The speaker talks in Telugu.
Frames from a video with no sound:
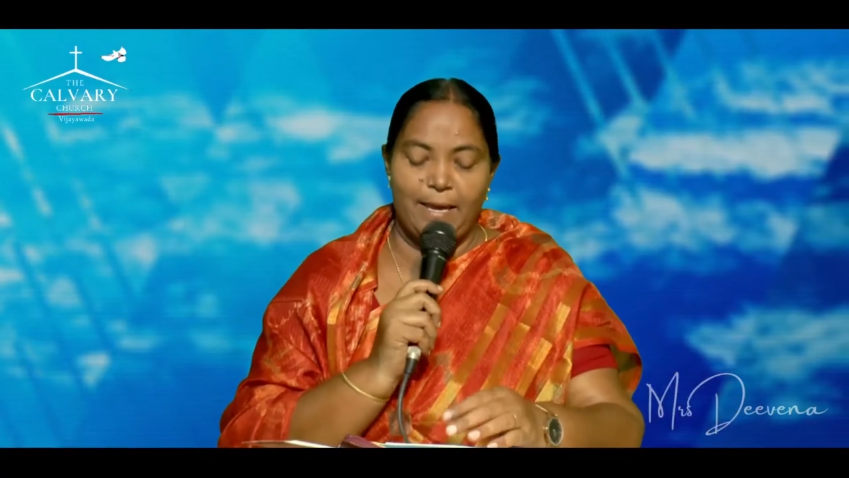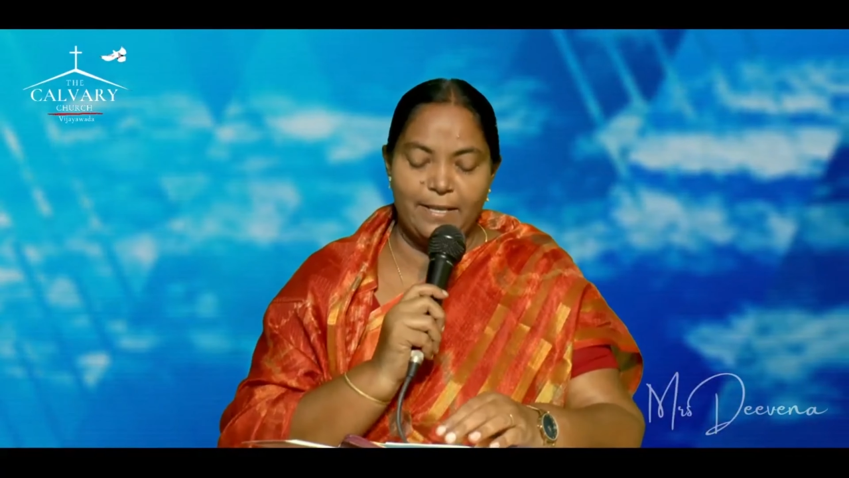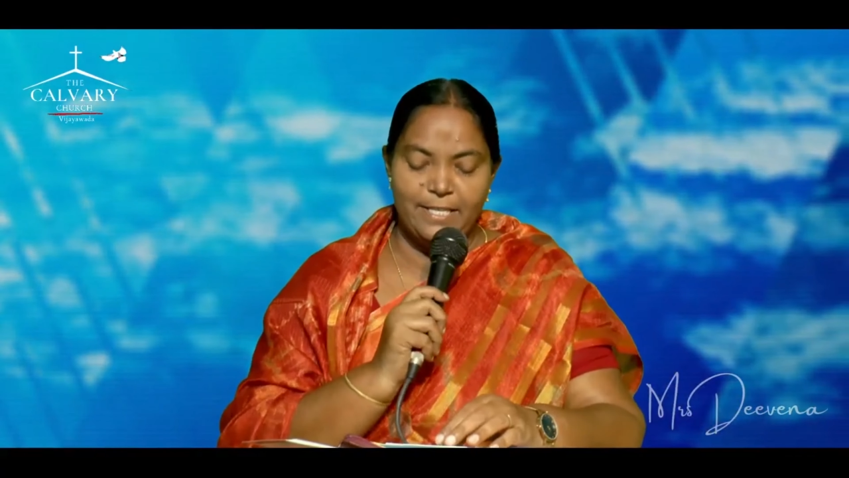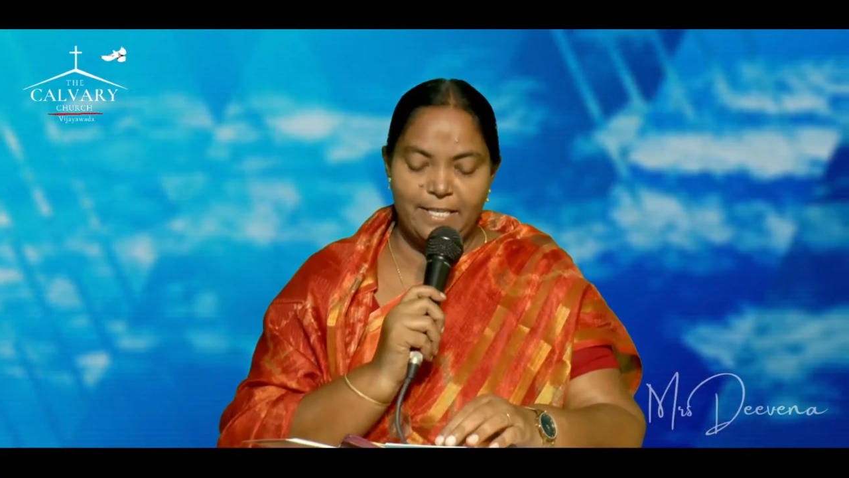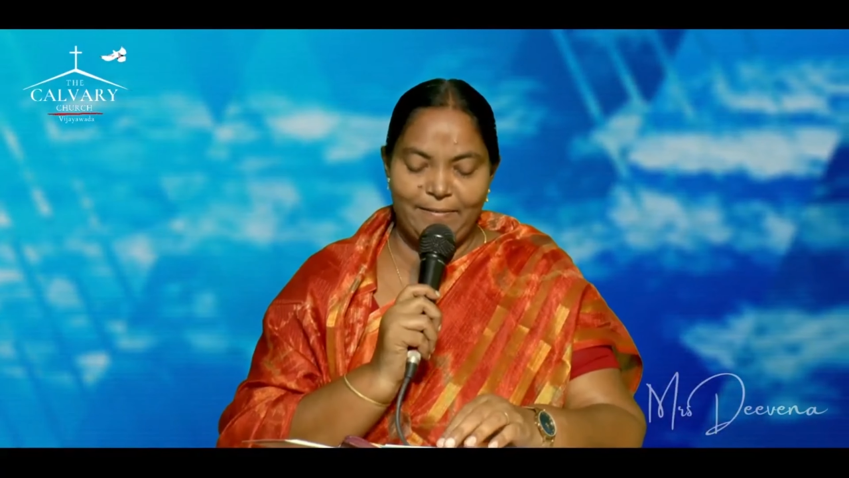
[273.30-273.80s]
ఏం
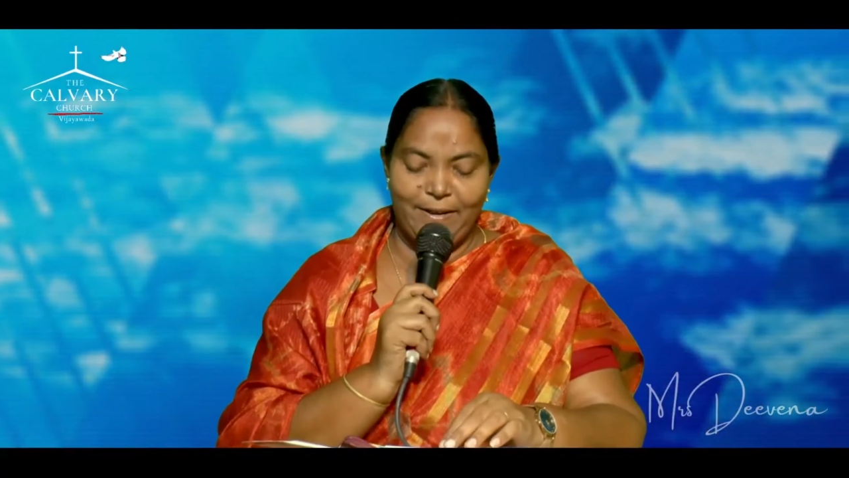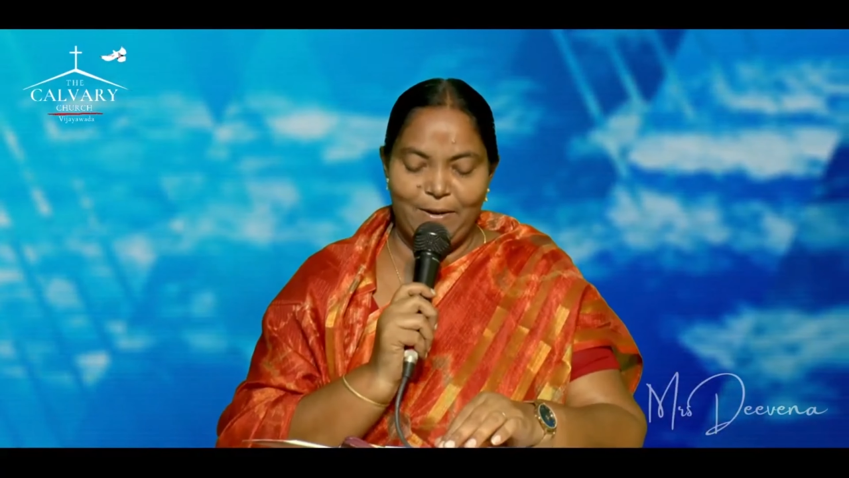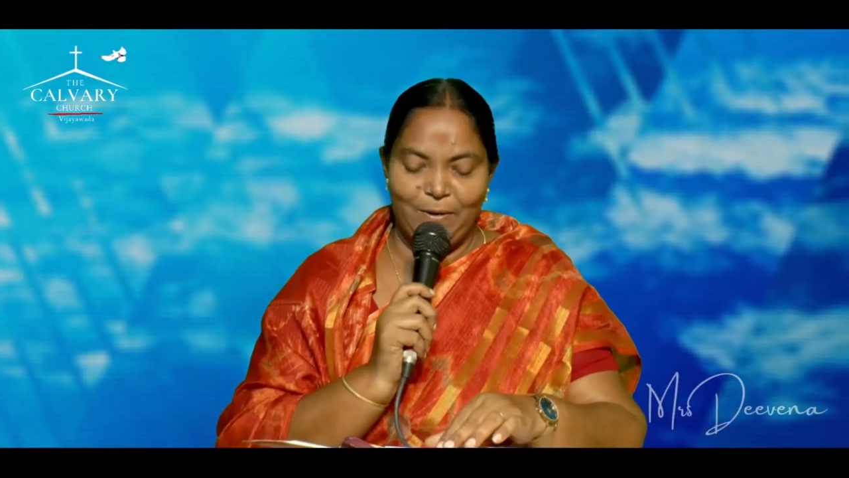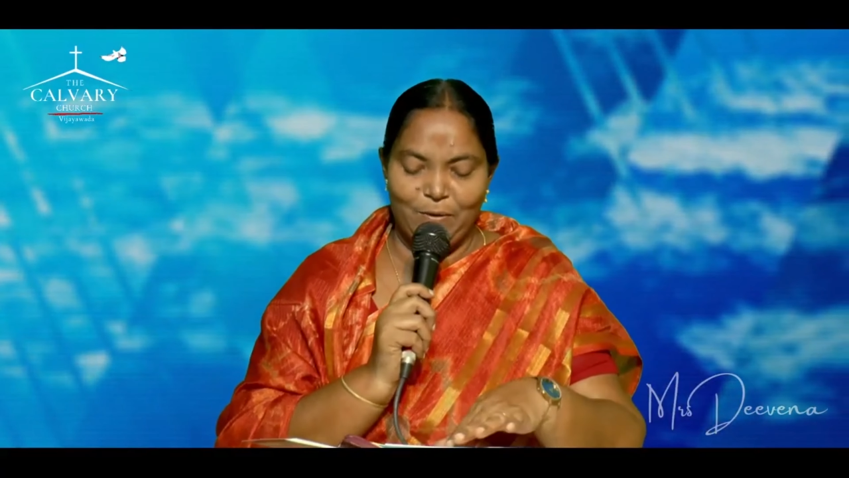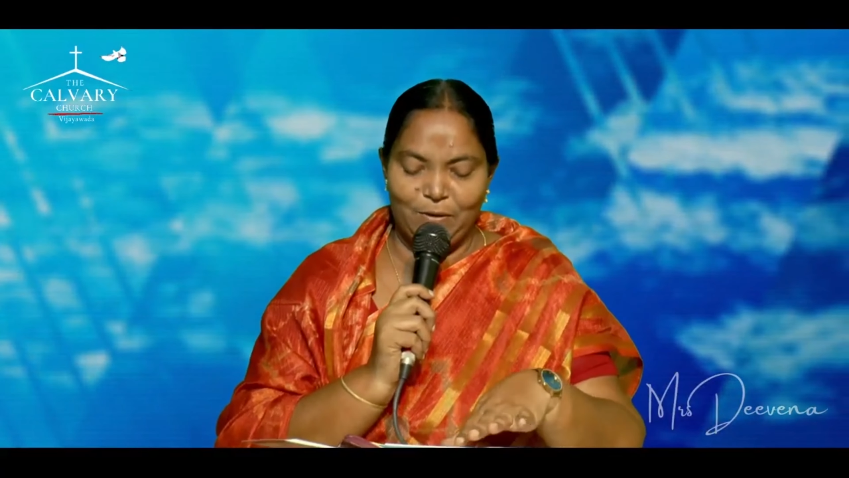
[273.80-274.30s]

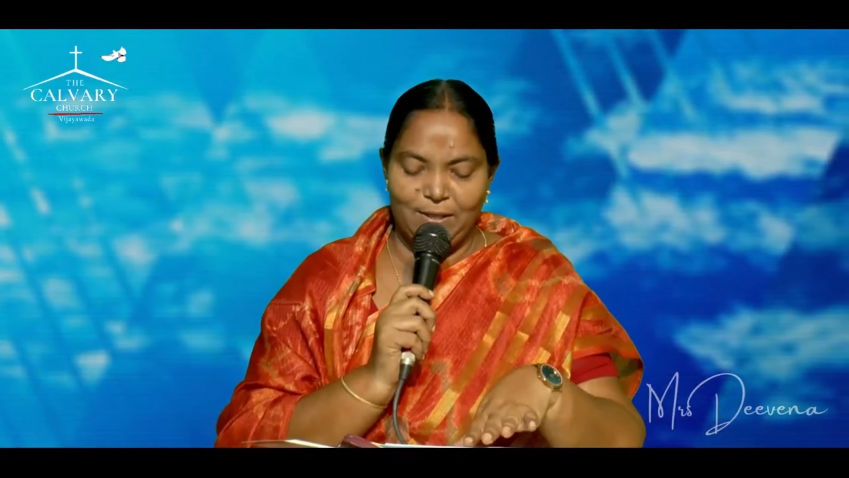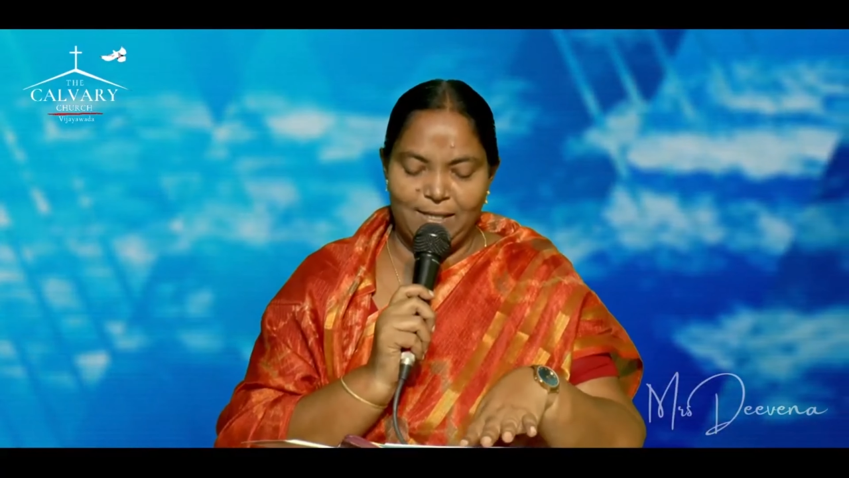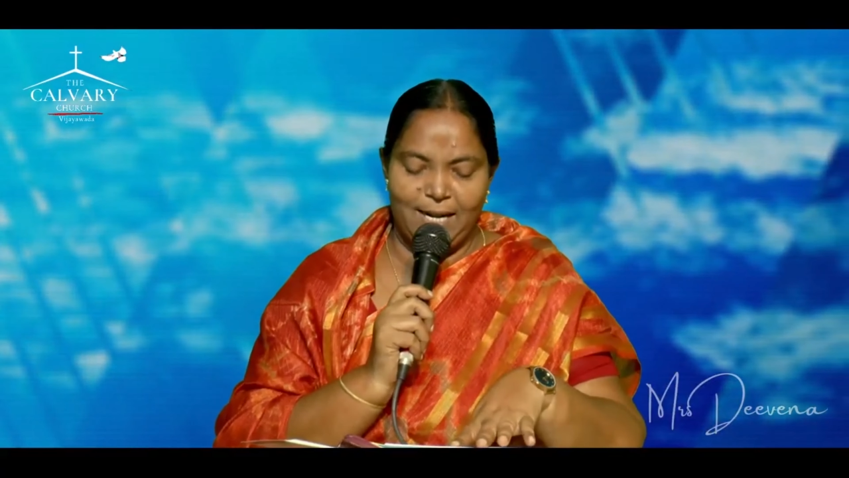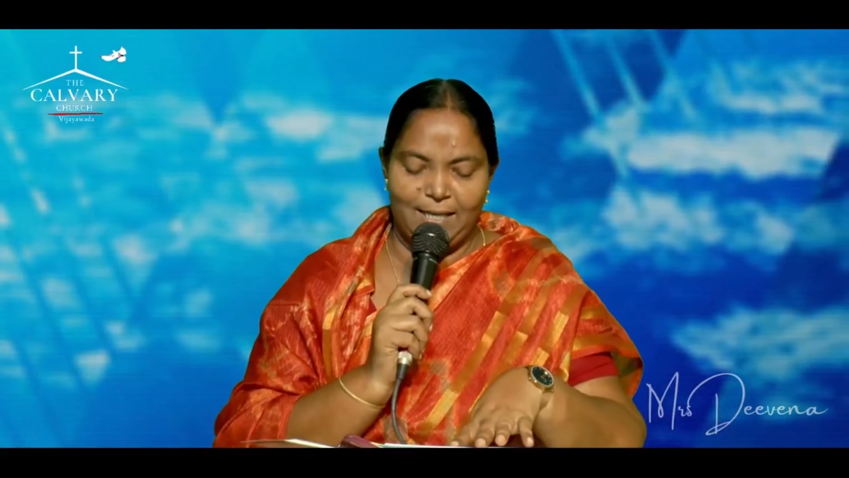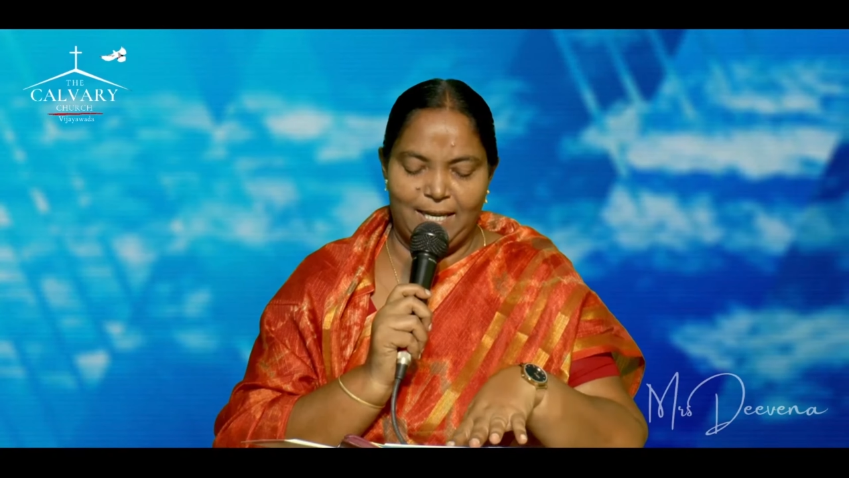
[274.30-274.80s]
చదివానో గుర్తు
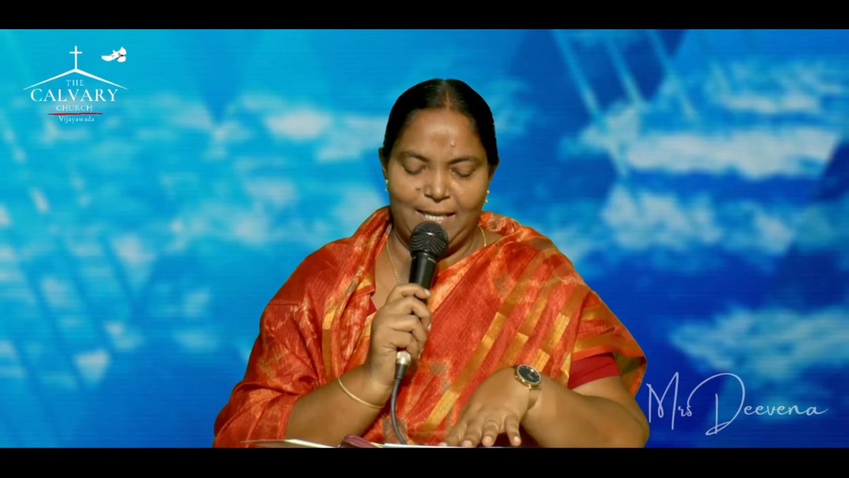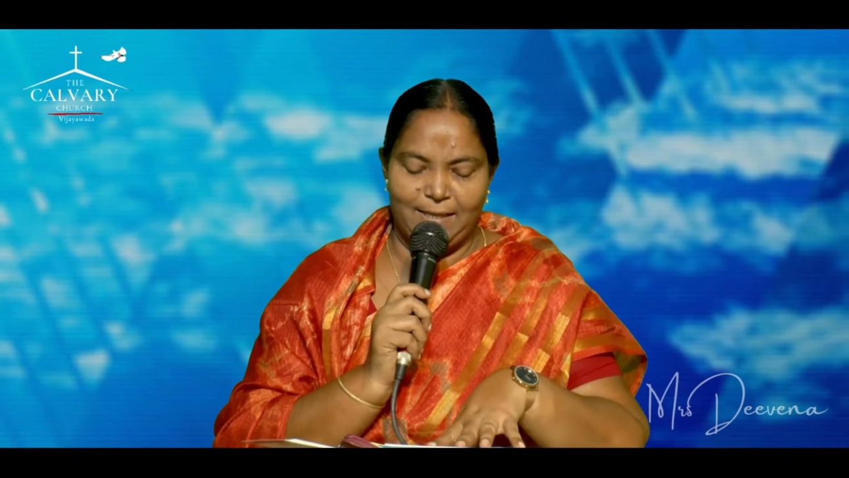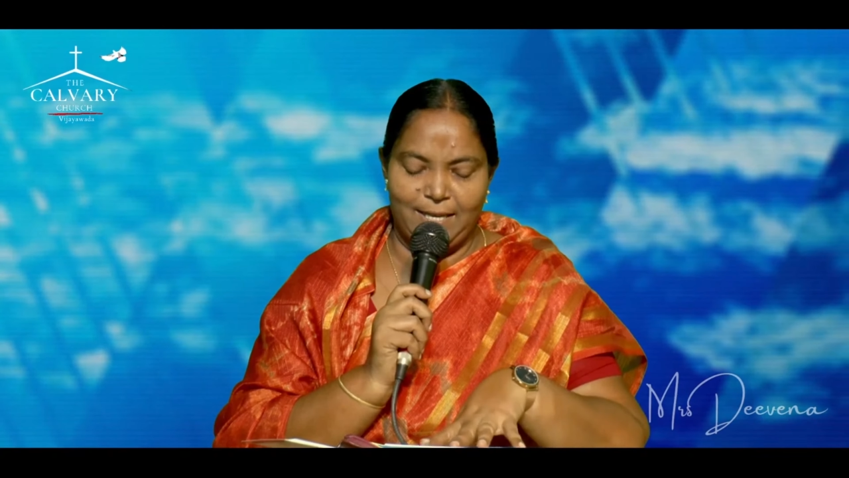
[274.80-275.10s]
రావట్లేదు